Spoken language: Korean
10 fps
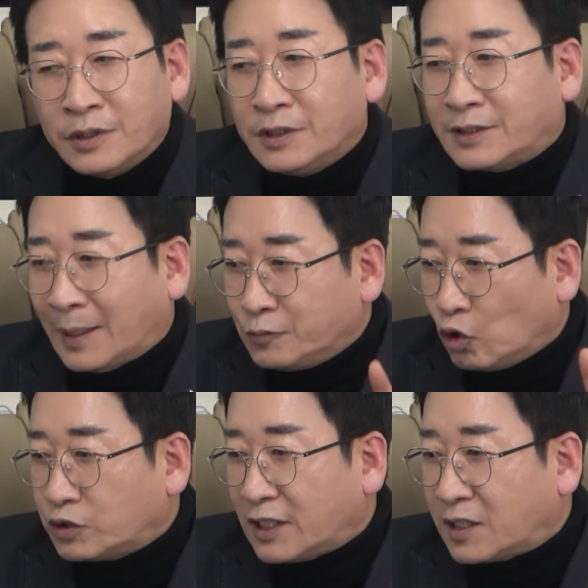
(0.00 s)
이 삼
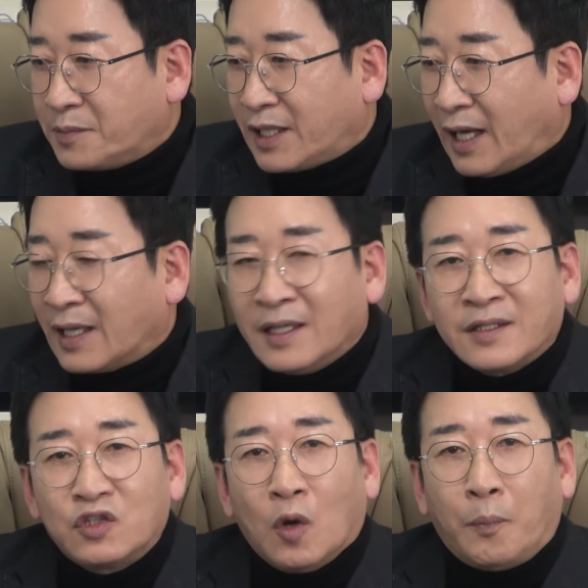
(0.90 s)
종 세트입니다.
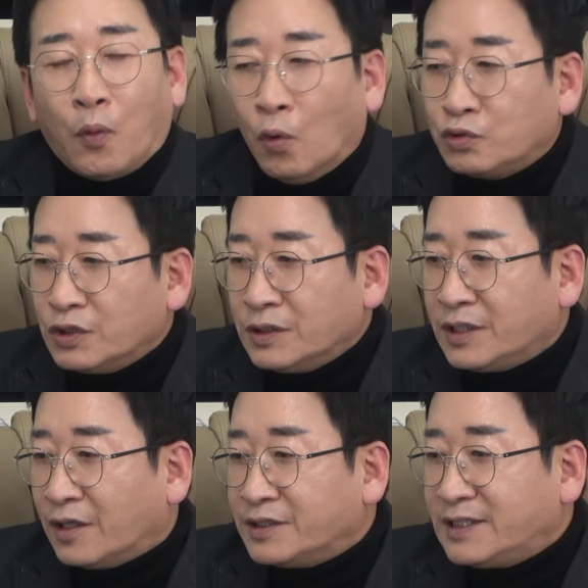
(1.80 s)
그리고
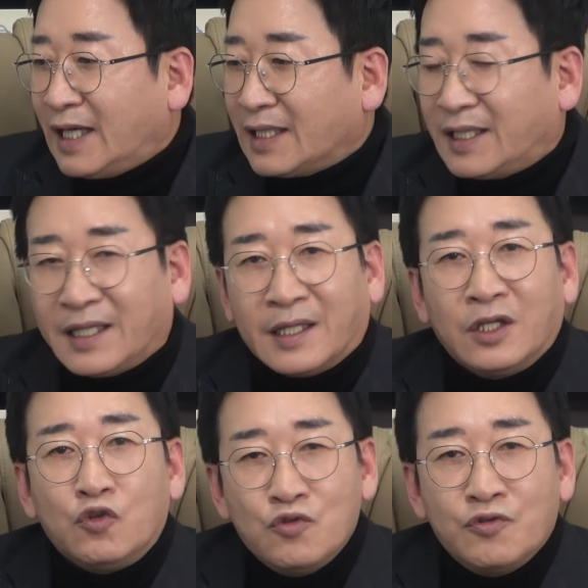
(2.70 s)
보증 연장이
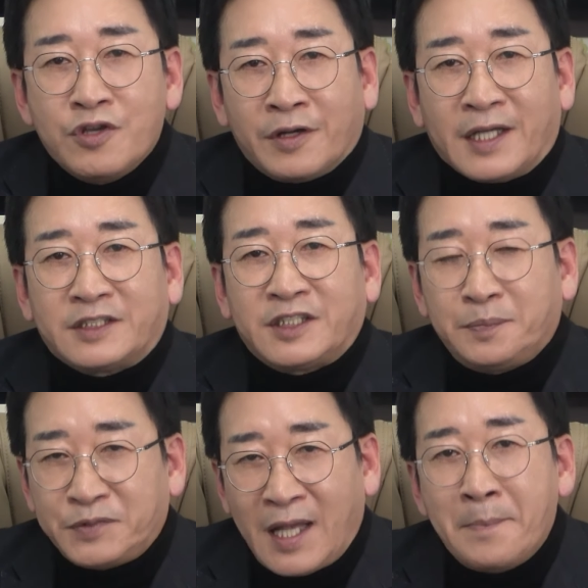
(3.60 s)
육 년에
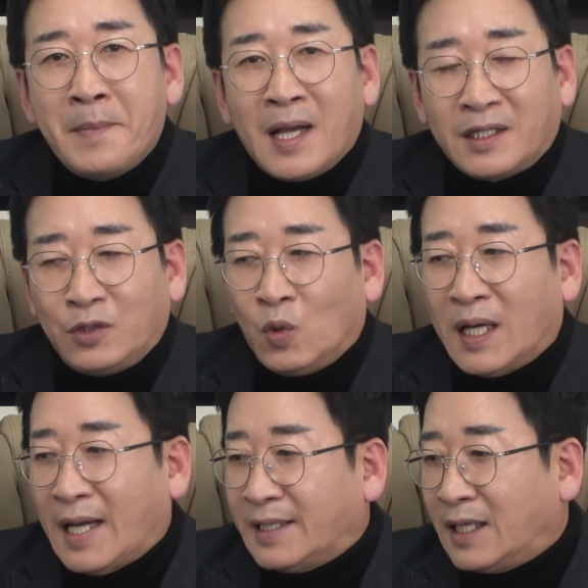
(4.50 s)
십삼만 킬로가
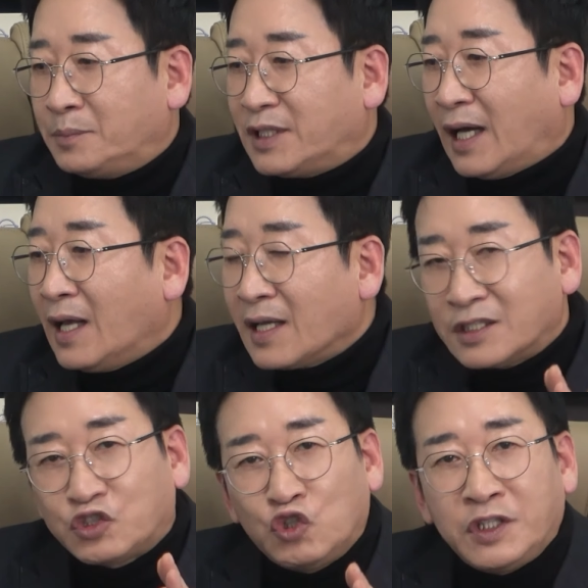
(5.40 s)
가능합니다.
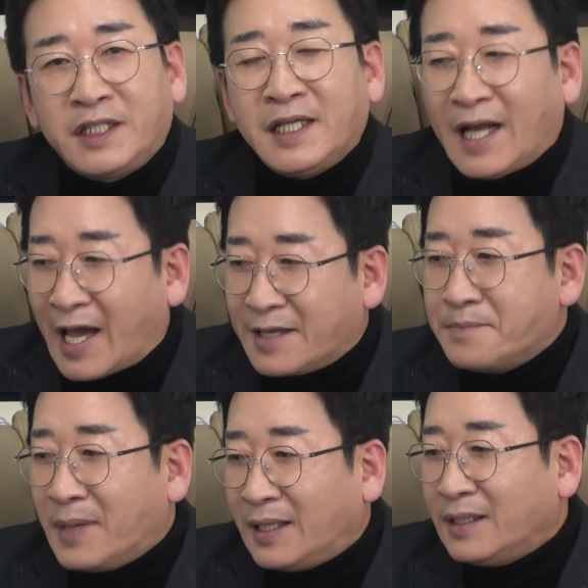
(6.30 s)
그러니까 지티
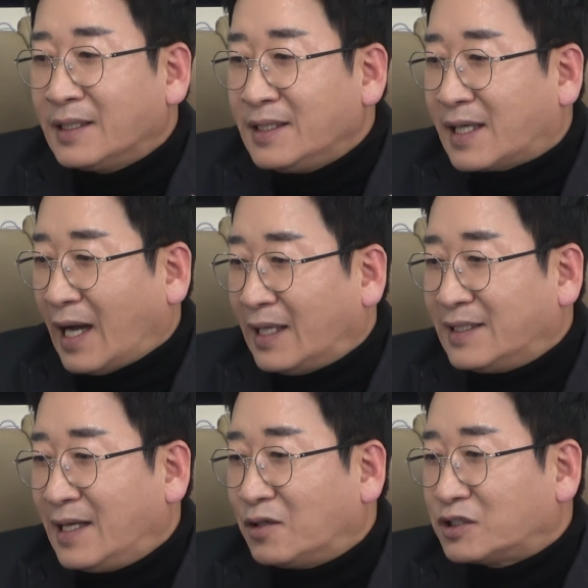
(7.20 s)
라인만 이 가능한